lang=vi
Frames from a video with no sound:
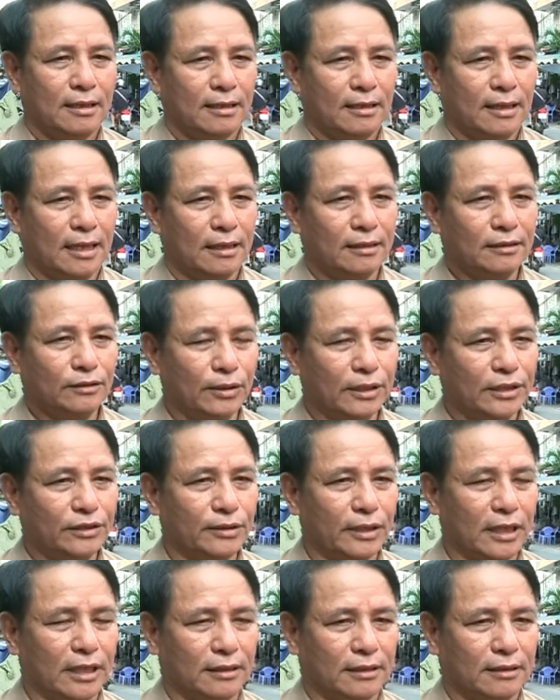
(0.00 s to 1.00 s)
là tuyên
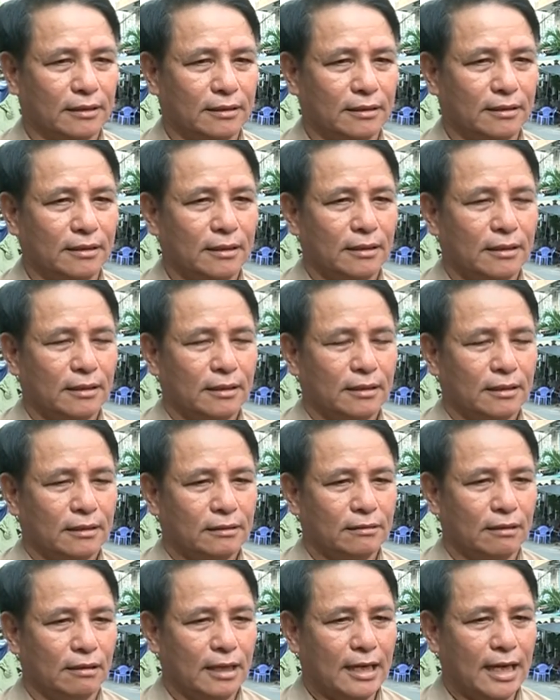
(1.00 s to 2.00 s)
truyền
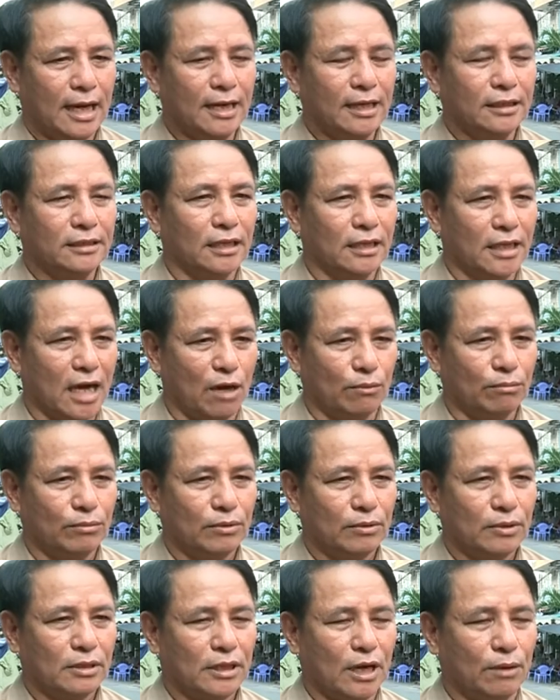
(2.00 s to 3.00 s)
cho các cái trường học
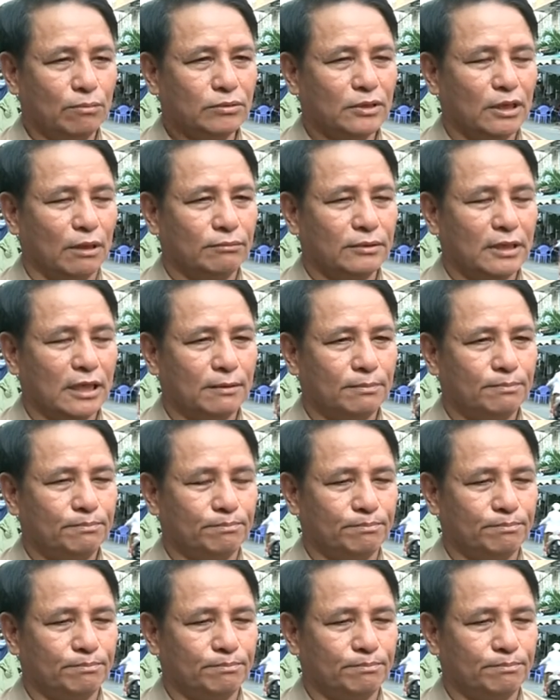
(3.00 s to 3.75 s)
đóng trong địa